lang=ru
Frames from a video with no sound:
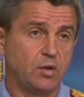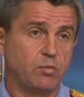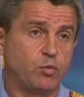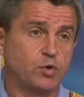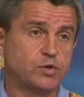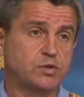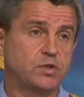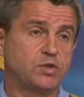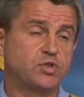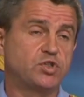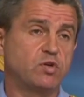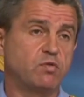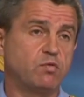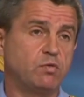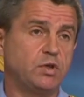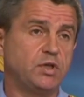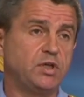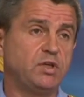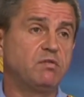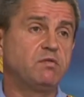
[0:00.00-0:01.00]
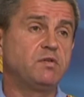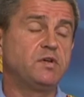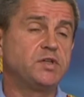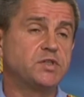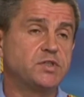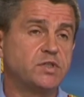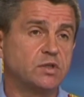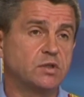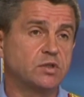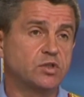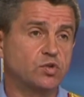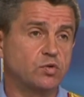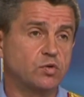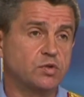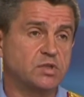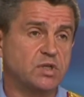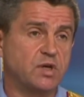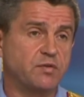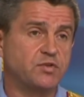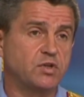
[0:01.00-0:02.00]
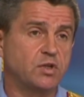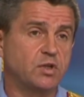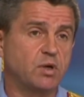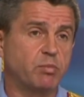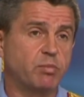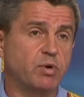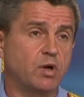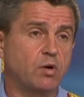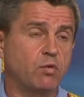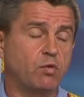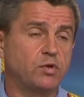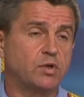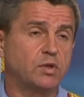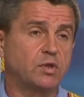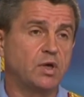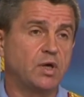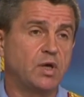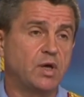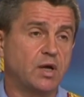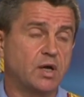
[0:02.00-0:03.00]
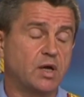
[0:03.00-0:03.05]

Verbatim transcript: после чего и выяснилось, что Савченко проходит